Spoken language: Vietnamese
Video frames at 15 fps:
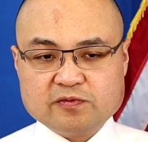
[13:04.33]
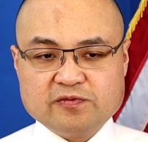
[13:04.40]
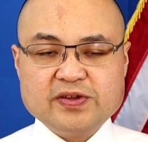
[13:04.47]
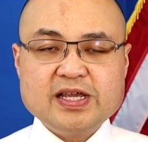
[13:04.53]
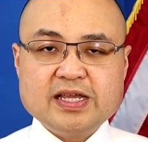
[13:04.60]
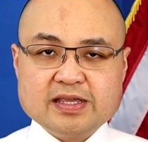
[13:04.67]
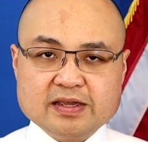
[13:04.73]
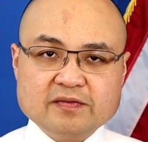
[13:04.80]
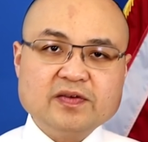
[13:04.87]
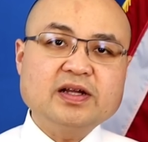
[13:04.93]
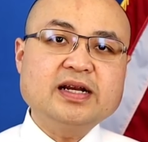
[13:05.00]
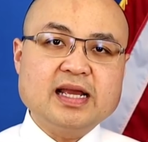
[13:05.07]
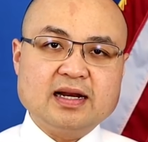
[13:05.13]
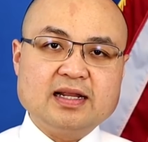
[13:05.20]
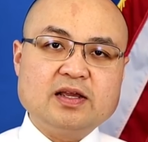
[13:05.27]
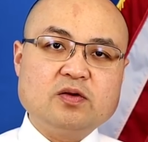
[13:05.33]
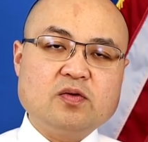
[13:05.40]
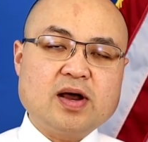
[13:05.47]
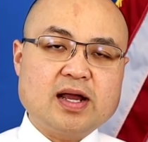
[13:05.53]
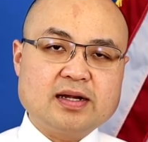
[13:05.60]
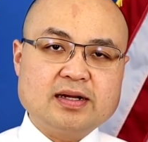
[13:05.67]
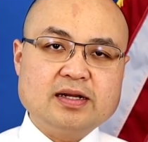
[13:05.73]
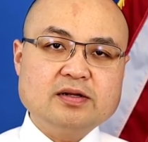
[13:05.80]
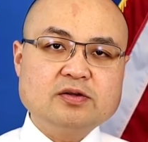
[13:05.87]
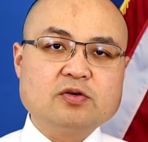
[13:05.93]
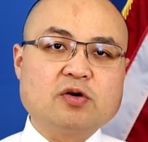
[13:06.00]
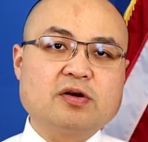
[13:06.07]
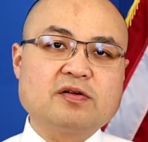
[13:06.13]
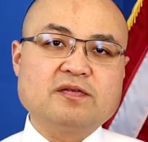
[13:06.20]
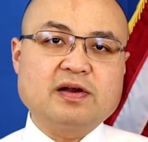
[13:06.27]
vì những vấn đề liên quan đến
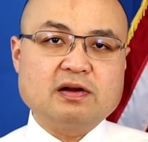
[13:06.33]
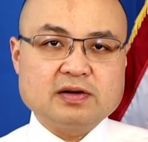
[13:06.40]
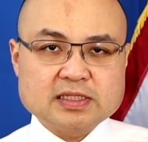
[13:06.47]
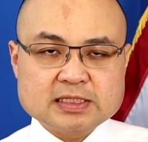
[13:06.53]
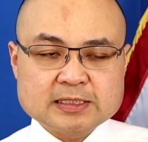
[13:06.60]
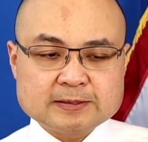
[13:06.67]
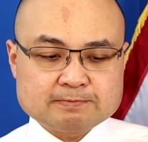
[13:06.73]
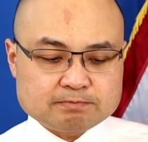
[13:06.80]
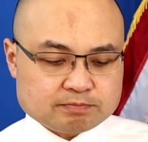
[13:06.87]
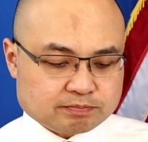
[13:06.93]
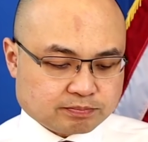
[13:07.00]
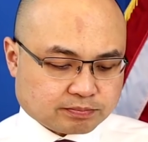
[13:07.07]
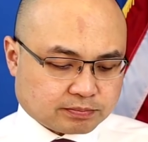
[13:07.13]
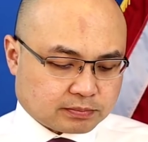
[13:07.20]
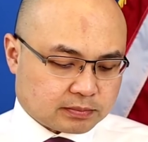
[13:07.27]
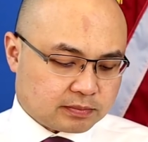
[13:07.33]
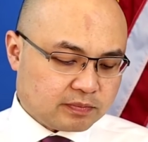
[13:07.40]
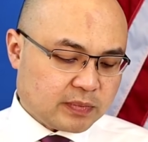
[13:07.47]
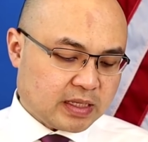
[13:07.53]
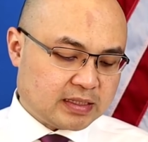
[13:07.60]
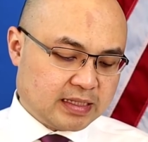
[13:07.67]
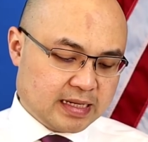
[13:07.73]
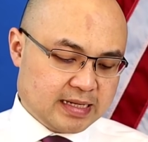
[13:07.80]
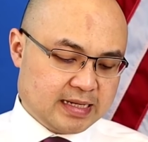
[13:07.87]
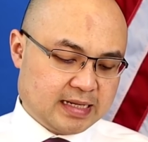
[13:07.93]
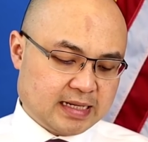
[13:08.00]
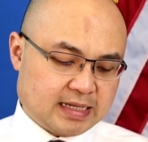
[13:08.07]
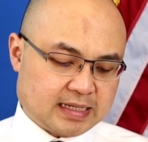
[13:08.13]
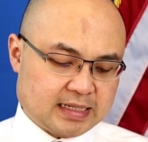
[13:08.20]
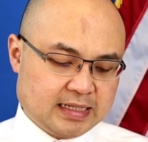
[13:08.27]
coronavirus
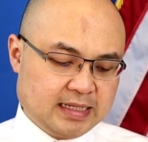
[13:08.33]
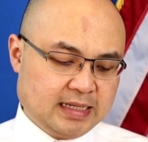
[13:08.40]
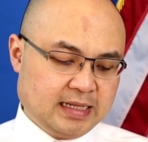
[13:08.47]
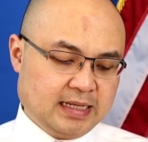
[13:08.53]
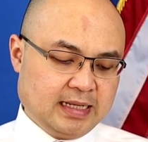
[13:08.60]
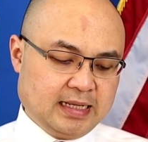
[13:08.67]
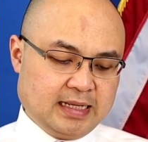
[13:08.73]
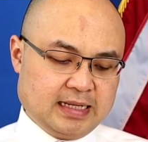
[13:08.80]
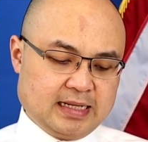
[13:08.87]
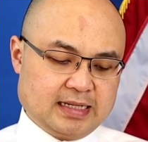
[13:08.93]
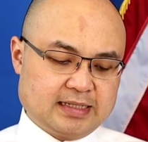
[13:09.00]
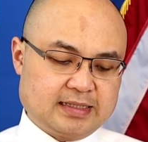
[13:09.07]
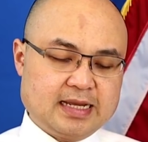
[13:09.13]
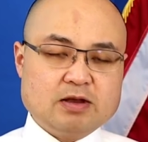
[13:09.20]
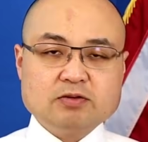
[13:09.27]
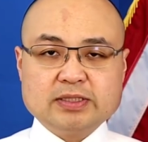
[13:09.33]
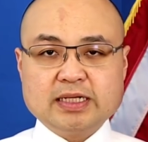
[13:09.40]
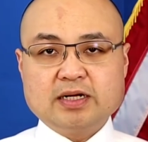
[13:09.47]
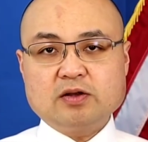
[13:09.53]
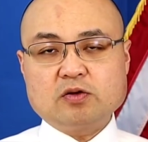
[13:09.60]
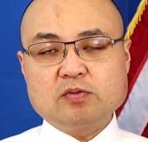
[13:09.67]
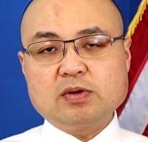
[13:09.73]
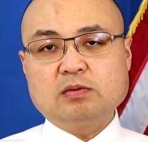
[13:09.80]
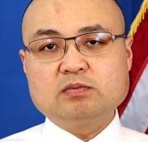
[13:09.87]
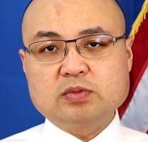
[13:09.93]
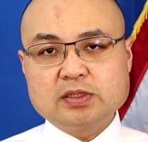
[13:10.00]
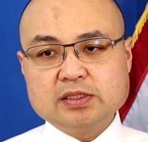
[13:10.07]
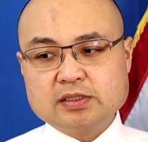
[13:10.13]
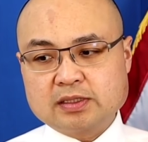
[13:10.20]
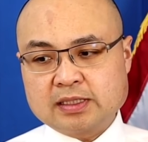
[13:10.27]
thì uh, uh, cái ưu tiên đó cũng
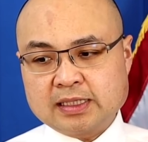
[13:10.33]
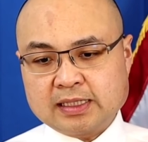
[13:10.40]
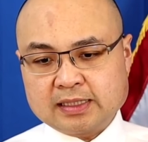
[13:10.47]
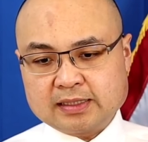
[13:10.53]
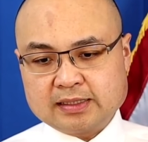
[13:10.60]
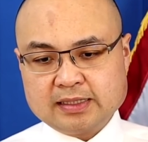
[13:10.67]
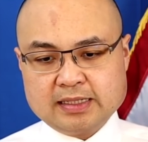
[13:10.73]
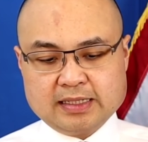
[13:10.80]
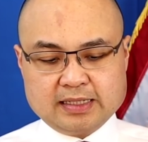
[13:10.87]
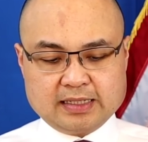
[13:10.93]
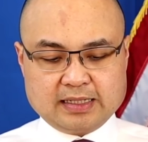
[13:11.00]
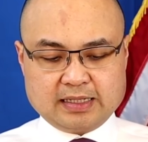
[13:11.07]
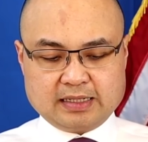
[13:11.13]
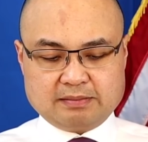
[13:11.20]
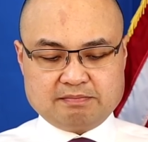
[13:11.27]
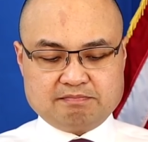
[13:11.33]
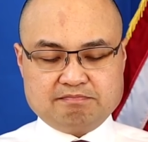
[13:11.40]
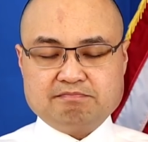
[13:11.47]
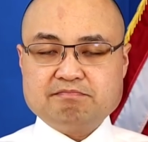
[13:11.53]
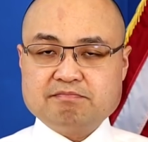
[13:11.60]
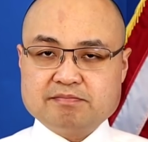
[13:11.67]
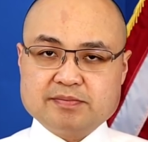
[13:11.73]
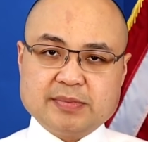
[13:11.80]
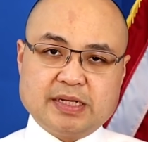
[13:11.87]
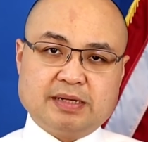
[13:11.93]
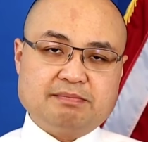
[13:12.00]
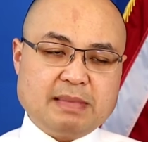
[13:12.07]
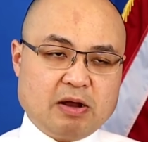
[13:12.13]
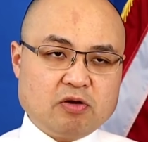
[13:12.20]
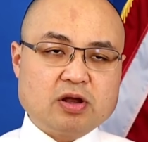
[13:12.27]
không có được uh, uh,
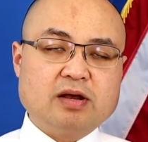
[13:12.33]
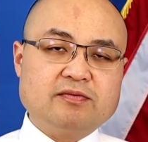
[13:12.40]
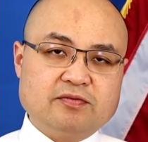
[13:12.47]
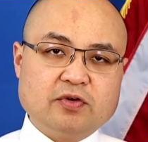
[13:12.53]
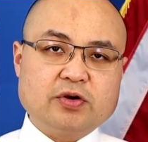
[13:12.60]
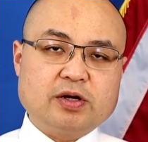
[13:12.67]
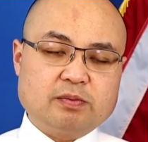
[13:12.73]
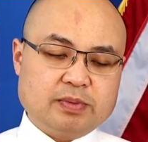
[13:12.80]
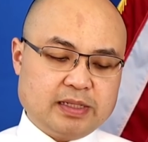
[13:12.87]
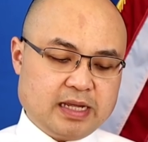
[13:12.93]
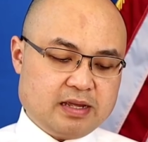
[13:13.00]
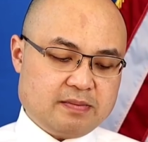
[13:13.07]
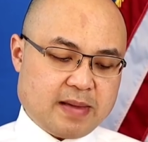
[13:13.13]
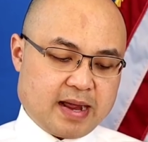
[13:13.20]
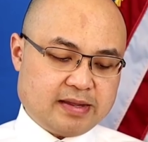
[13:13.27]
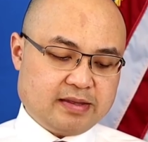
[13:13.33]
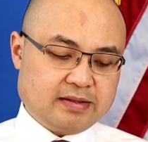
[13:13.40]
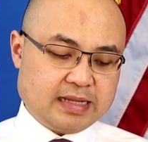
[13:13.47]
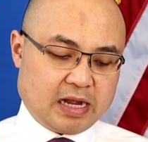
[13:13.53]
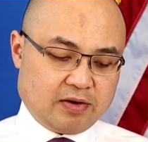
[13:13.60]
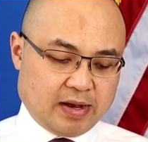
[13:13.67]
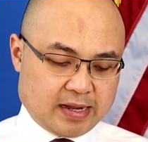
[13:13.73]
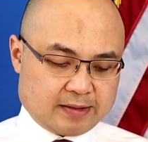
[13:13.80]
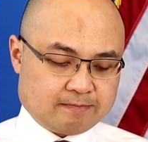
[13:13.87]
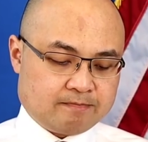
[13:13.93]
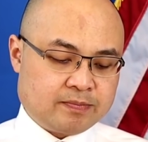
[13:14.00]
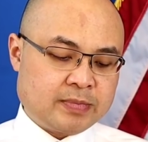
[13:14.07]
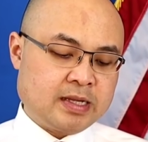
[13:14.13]
uh, bao gồm vô trong cái bản dự thảo này.